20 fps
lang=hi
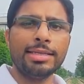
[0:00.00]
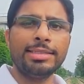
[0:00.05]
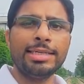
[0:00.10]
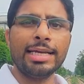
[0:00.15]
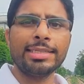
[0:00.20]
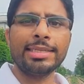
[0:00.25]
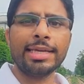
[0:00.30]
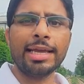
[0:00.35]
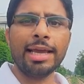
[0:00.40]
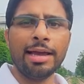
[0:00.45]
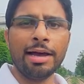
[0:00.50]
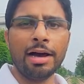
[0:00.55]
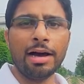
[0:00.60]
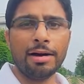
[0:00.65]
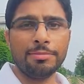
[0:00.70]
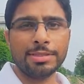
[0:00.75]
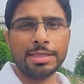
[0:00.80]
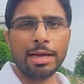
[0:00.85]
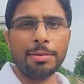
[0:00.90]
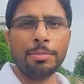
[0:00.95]
जैसे कि
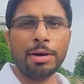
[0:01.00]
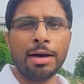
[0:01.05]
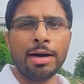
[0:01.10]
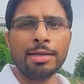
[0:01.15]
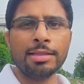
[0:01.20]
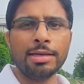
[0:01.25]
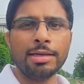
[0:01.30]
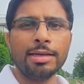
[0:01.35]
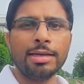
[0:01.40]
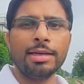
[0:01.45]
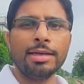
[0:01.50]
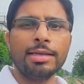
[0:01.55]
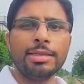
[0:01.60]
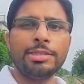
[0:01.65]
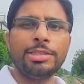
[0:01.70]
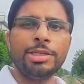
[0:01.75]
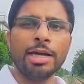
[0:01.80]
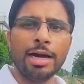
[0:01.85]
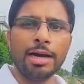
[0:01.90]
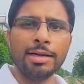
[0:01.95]
हाफजाबाद
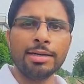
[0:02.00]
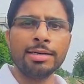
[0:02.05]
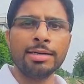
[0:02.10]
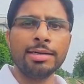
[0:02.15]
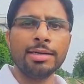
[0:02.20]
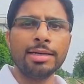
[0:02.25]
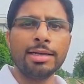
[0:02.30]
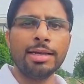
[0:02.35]
जंग